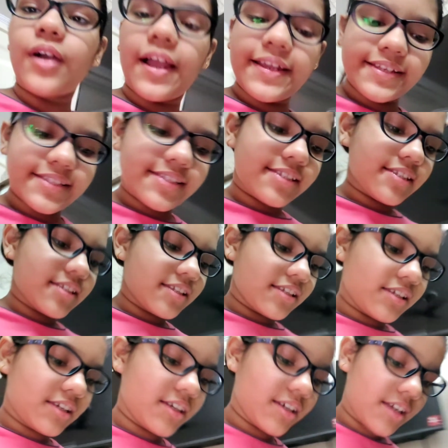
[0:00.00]
गाइज
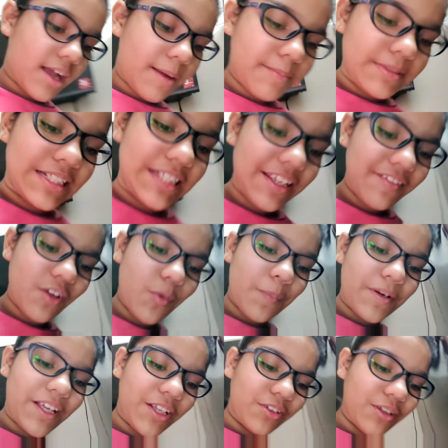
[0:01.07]
अब मैं टीवी
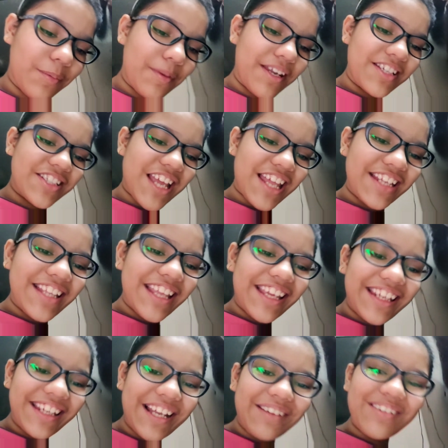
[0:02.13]
ओपन करूँगी मेरी जेरी
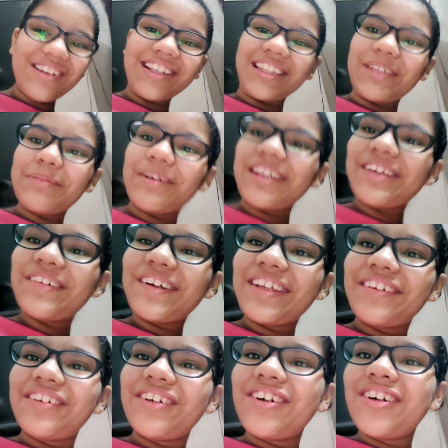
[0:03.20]
देखनी है तो कितनी बड़ी हो
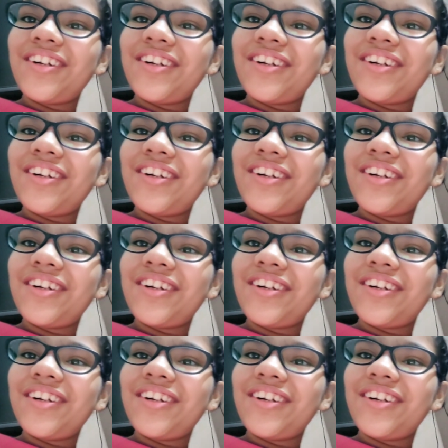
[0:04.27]
गई वो